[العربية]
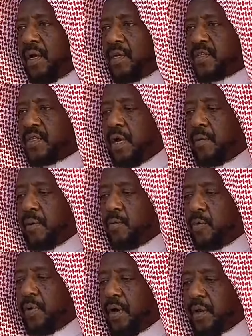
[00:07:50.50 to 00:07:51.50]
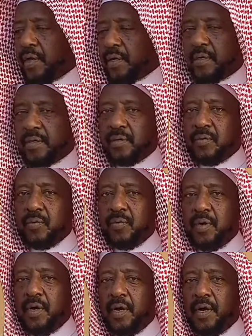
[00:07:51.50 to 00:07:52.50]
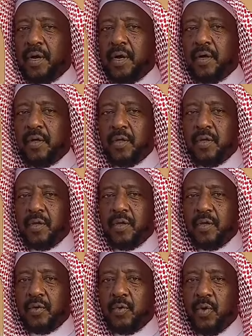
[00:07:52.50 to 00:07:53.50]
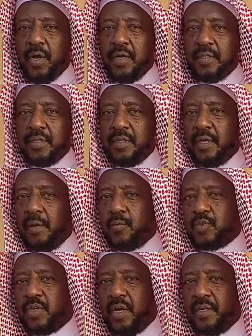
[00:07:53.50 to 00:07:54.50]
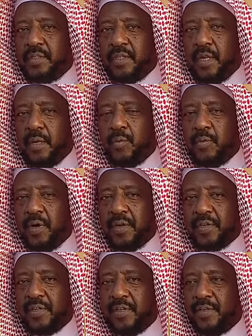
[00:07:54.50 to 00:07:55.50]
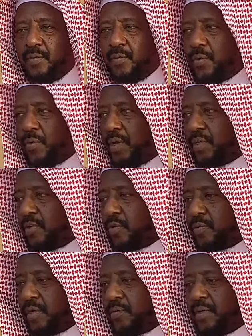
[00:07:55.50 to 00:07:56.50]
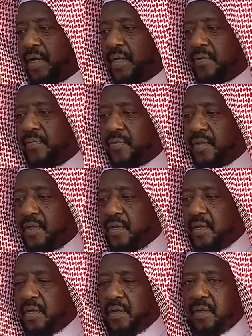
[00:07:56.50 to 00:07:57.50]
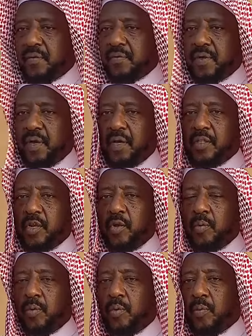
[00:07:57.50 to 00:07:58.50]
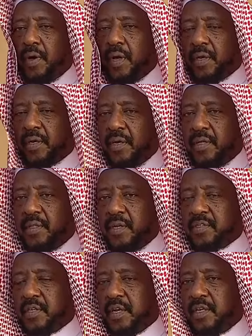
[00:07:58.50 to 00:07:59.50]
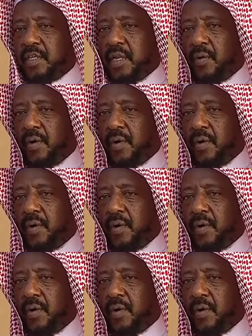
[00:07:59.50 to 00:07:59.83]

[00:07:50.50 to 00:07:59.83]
الشعب المبارك و نحيي المشاهدين المباركين نحييكم جميعا في هذا اليوم المبارك الذي نسأل الله جل